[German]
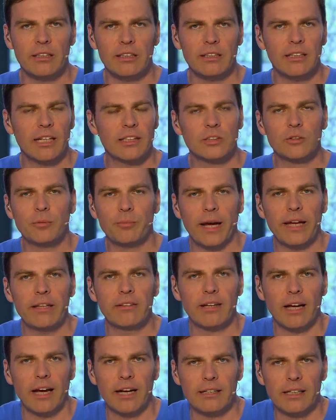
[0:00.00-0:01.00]
die dazu
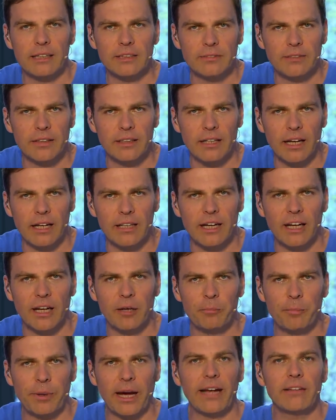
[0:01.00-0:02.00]
beitragen, dass wir in einer
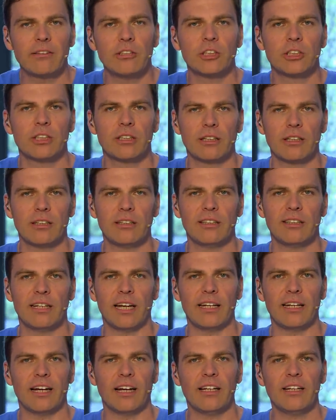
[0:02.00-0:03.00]
empathischeren, in
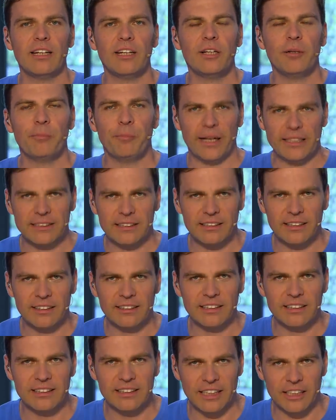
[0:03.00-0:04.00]
einer
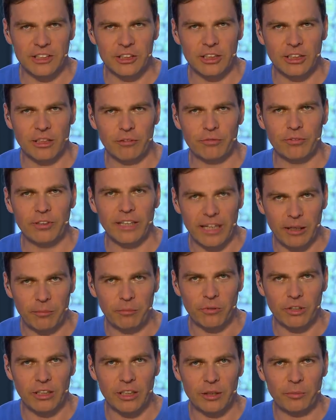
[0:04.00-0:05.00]
besseren Gesellschaft
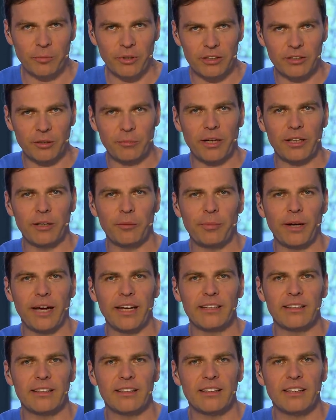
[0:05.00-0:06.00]
leben. Und ich möchte meine
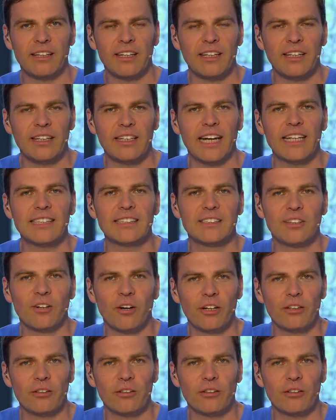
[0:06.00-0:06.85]
beiden Gäste